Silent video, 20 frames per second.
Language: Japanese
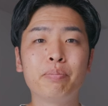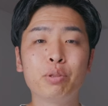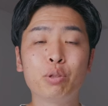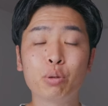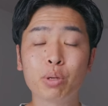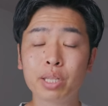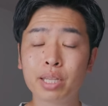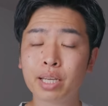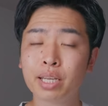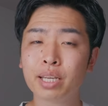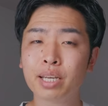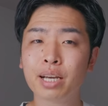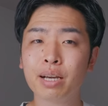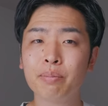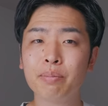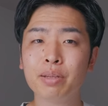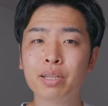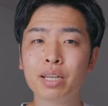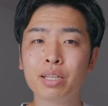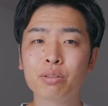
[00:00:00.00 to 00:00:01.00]
どれだけ
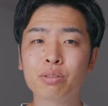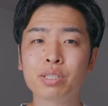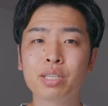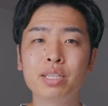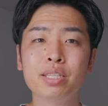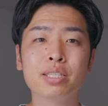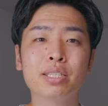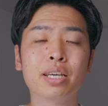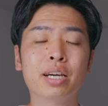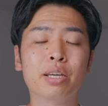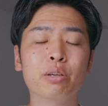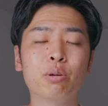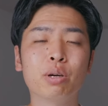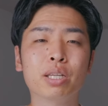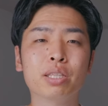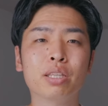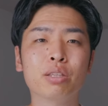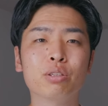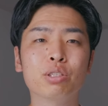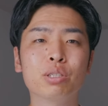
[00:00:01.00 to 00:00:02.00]
カメラのセンサーが良
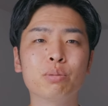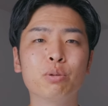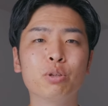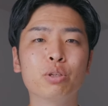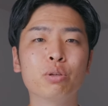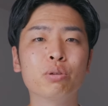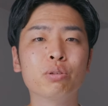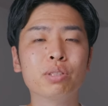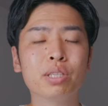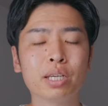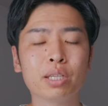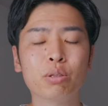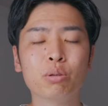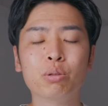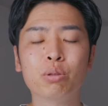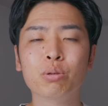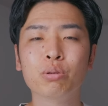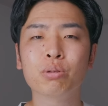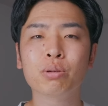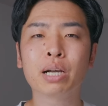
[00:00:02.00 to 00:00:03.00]
かったとしても良くないと
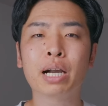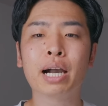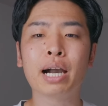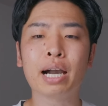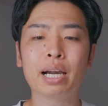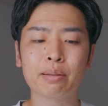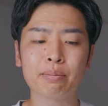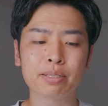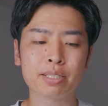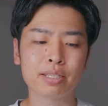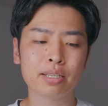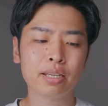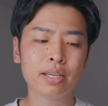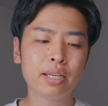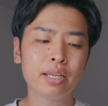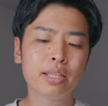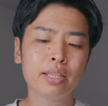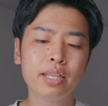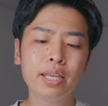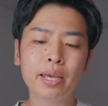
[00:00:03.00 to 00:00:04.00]
いうところがあります
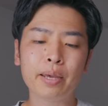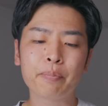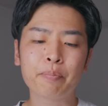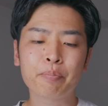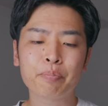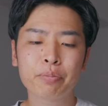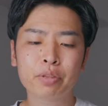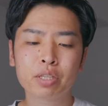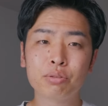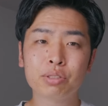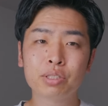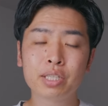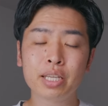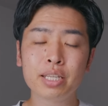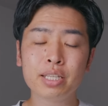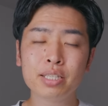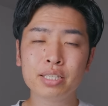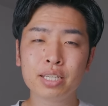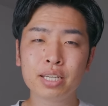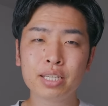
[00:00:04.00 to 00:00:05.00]
で
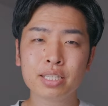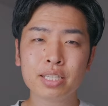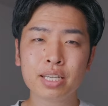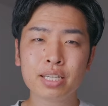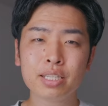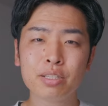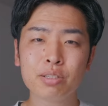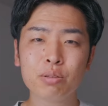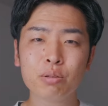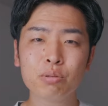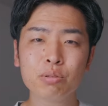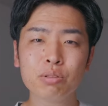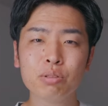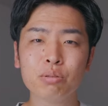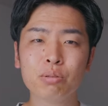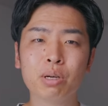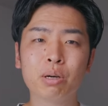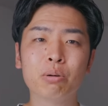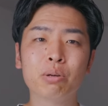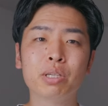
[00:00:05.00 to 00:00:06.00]
センサーサイズ論
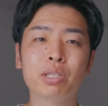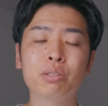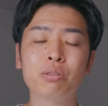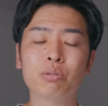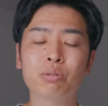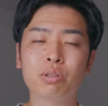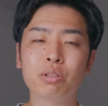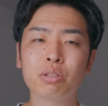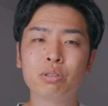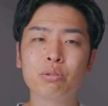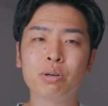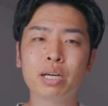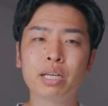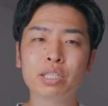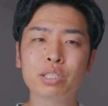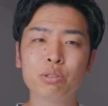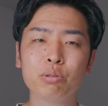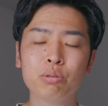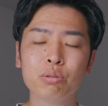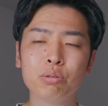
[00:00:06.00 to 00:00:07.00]
争が起きるのっていうの
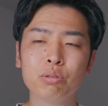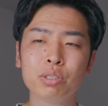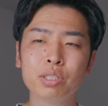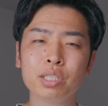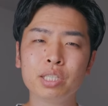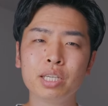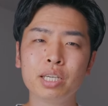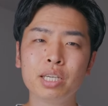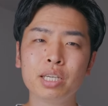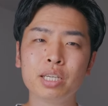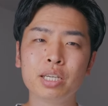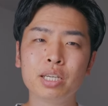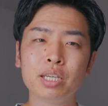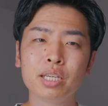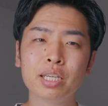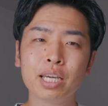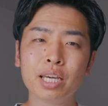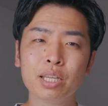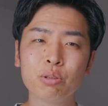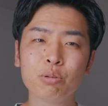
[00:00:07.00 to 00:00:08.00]
は正直
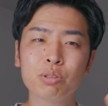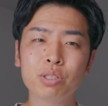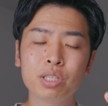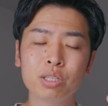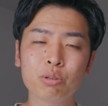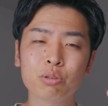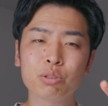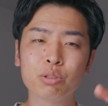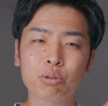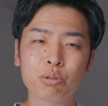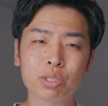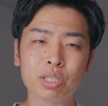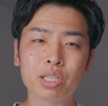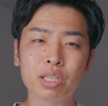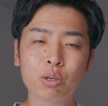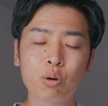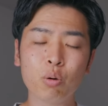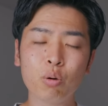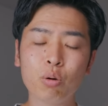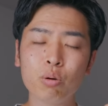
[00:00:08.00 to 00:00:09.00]

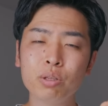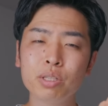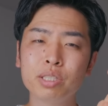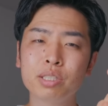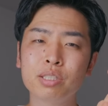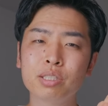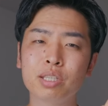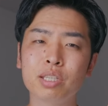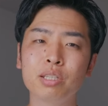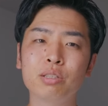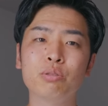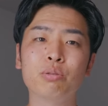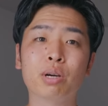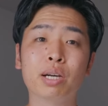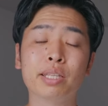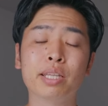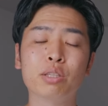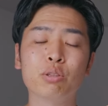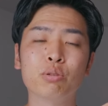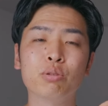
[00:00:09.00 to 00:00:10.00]
キャノンニコンソニーここに尽きるの
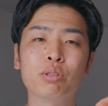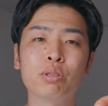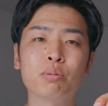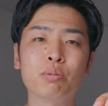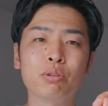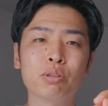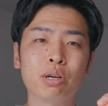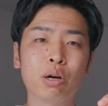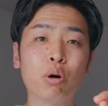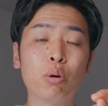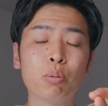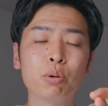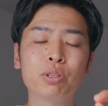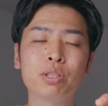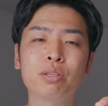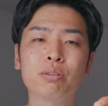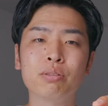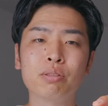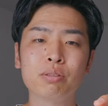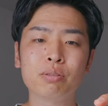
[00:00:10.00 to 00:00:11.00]
かなというふうに僕は思っ
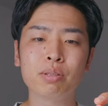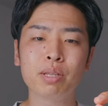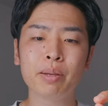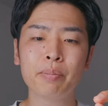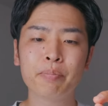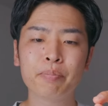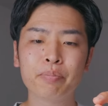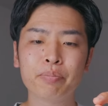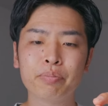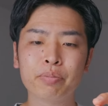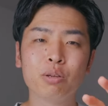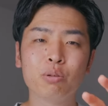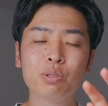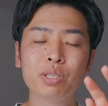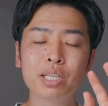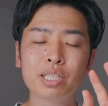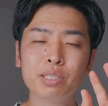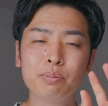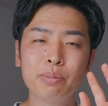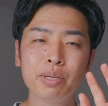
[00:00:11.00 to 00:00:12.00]
てるんですよね同
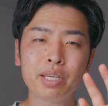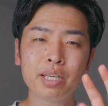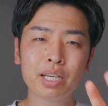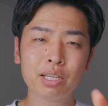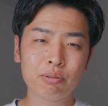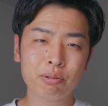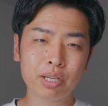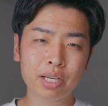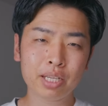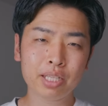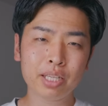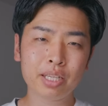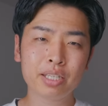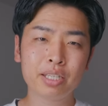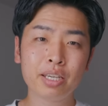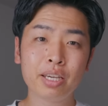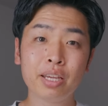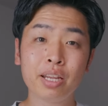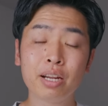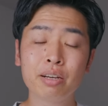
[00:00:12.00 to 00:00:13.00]
じメーカーの中で
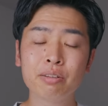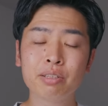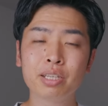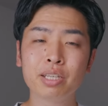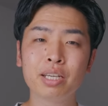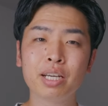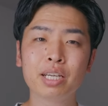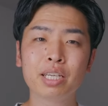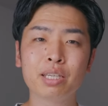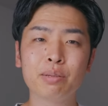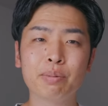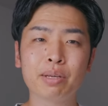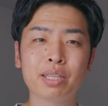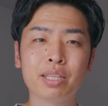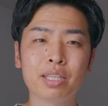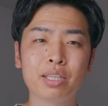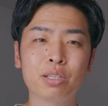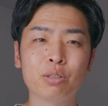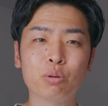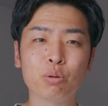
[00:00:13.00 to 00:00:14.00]
ヒエラルキーが決
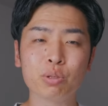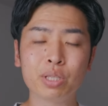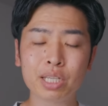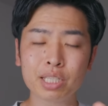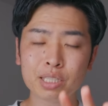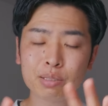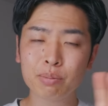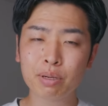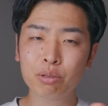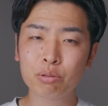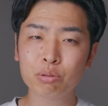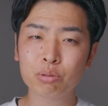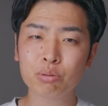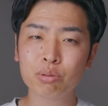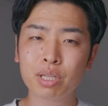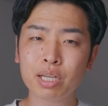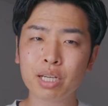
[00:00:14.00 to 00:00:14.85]
まってる同じマウントの